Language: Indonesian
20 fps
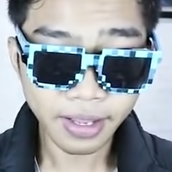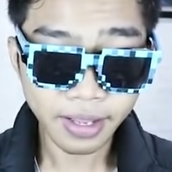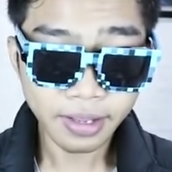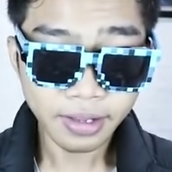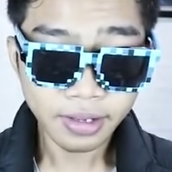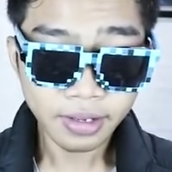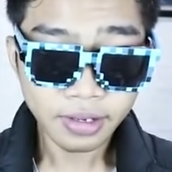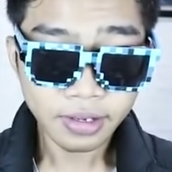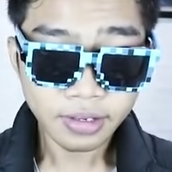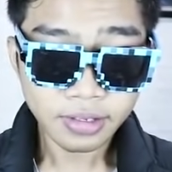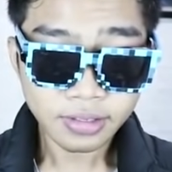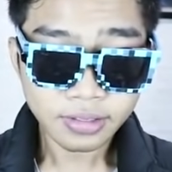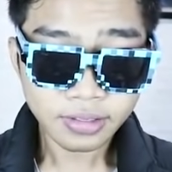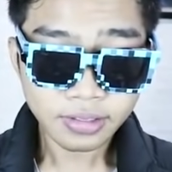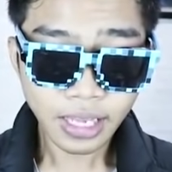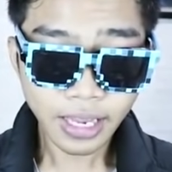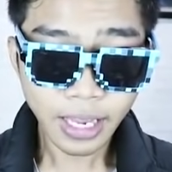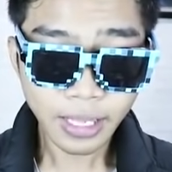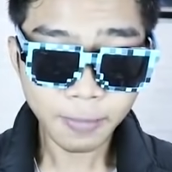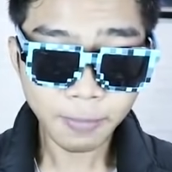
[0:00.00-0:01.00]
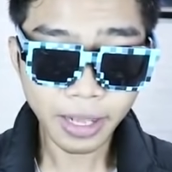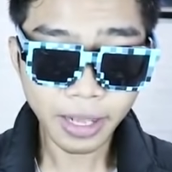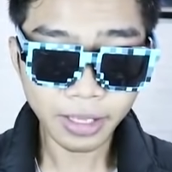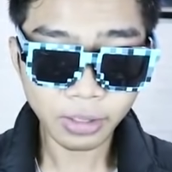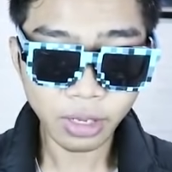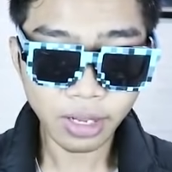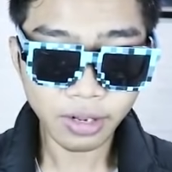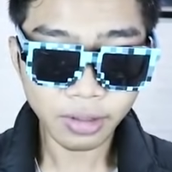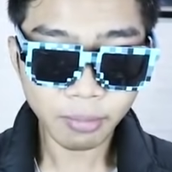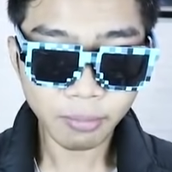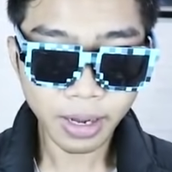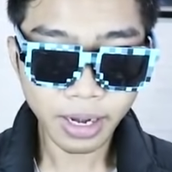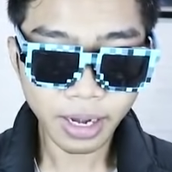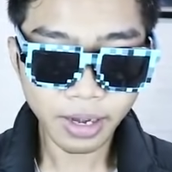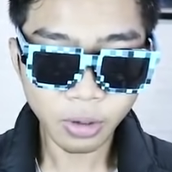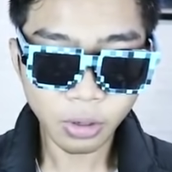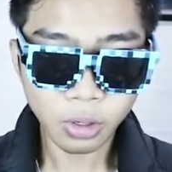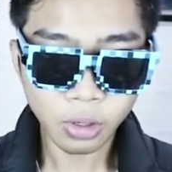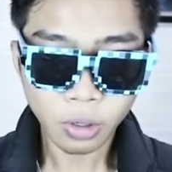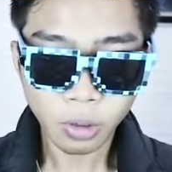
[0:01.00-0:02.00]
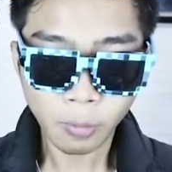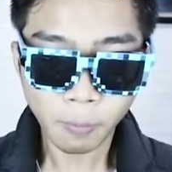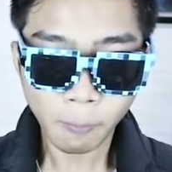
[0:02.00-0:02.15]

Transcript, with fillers: nih saya jebret gitu kan mana dulu?